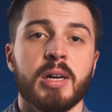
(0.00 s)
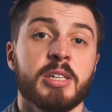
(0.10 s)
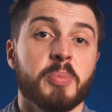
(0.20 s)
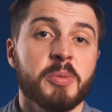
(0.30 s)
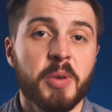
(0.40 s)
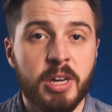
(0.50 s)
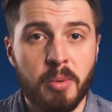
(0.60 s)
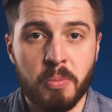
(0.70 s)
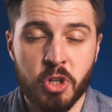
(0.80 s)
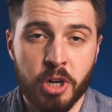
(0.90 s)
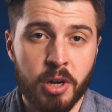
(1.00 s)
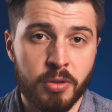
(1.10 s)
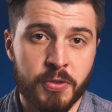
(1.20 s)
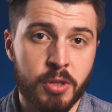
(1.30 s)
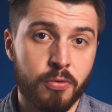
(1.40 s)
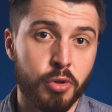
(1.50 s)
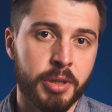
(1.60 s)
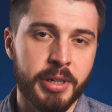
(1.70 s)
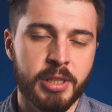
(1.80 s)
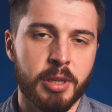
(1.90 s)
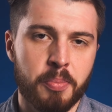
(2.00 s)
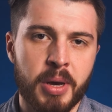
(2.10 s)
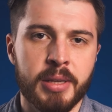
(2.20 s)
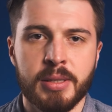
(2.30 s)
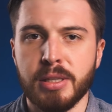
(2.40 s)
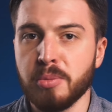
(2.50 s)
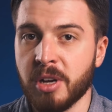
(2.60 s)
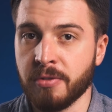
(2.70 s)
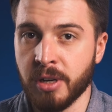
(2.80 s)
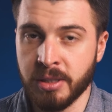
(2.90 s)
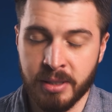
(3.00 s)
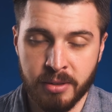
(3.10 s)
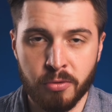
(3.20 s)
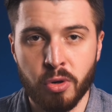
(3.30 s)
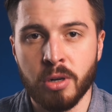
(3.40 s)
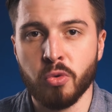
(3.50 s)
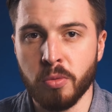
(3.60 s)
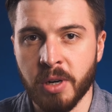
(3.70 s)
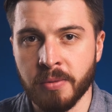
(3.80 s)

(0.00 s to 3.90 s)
Хотя по спекам обещают всего 305 снимков от одного аккума.